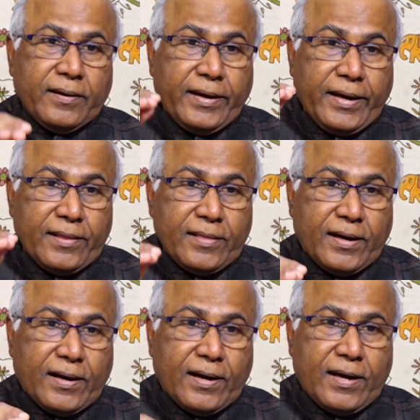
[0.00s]

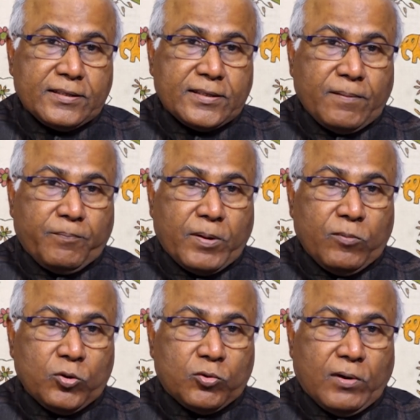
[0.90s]
కేంద్ర రాష్ట్ర
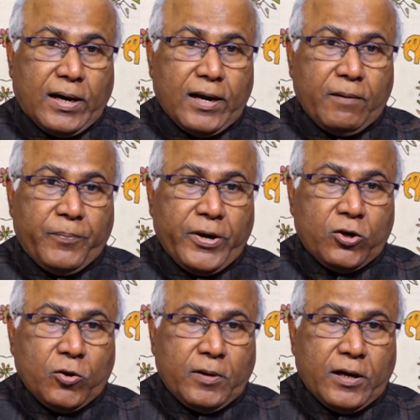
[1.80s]
ప్రభుత్వాల
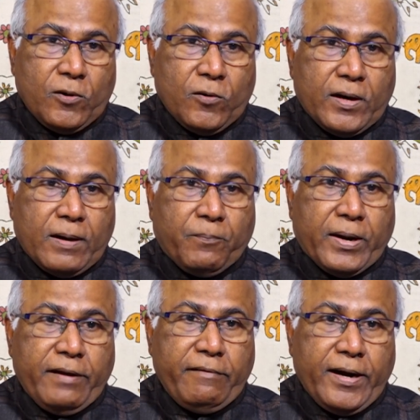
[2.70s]
పెట్టుబడులున్న
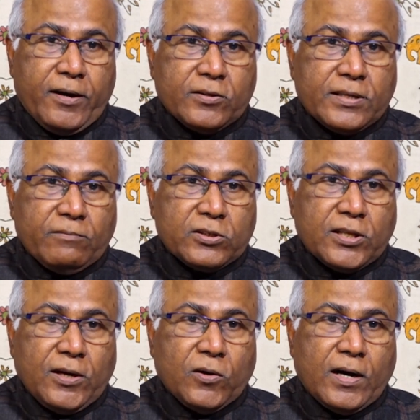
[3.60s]
ప్రైవేటు
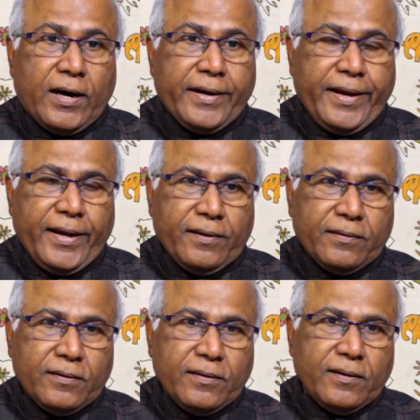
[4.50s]
సంస్థలు కానీ
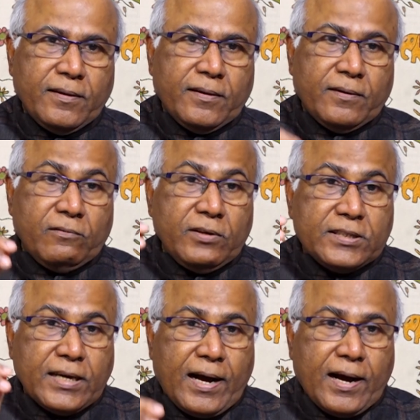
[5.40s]

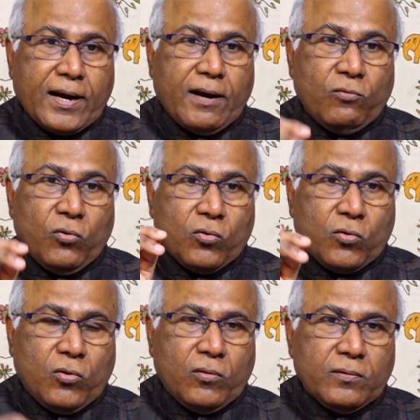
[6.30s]
విశాఖ
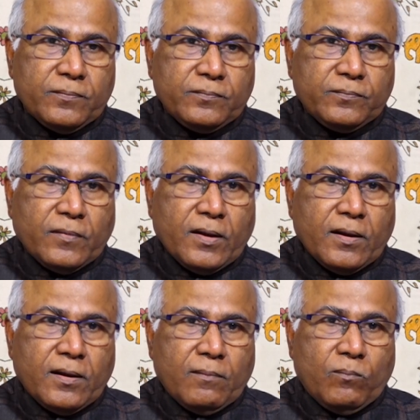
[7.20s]
ఉక్కు
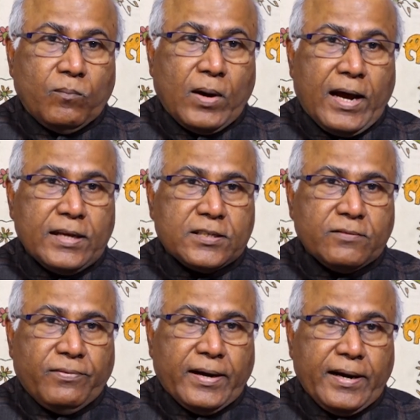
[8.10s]

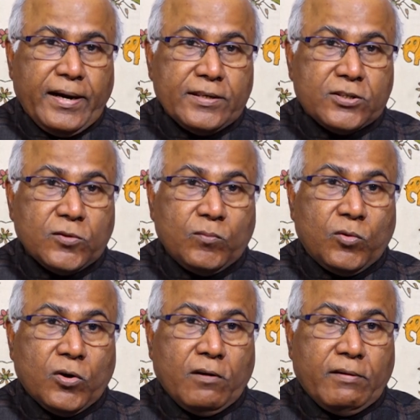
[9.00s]
బ్లాస్ట్ ఫర్నెస్
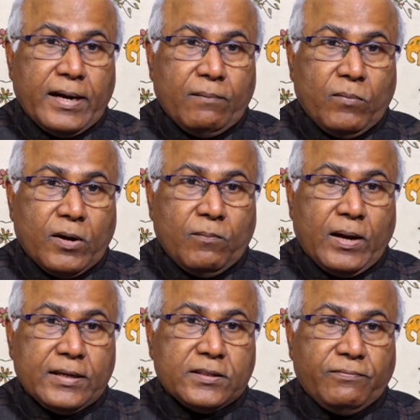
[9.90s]
మూడవ నెంబర్
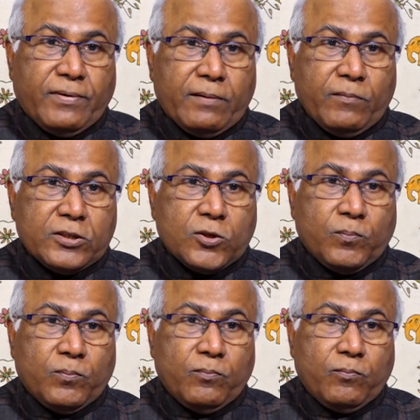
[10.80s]
బ్లాస్ట్ ఫర్నెస్
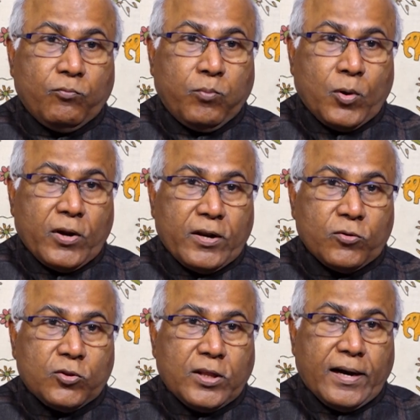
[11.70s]

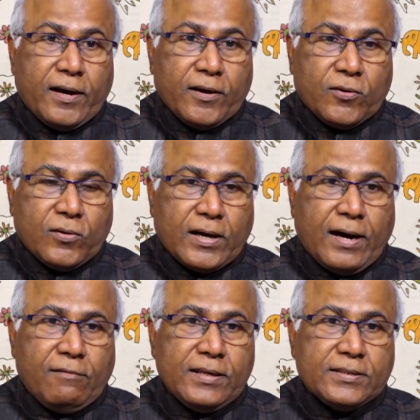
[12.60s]
పునరుద్ధరణకు
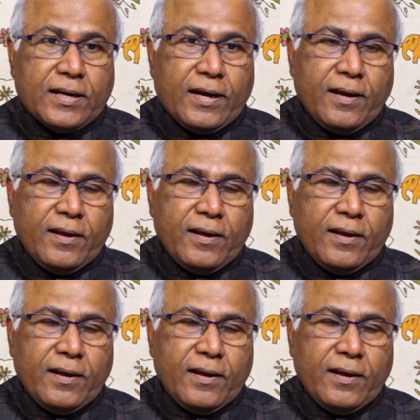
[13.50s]
కావలసిన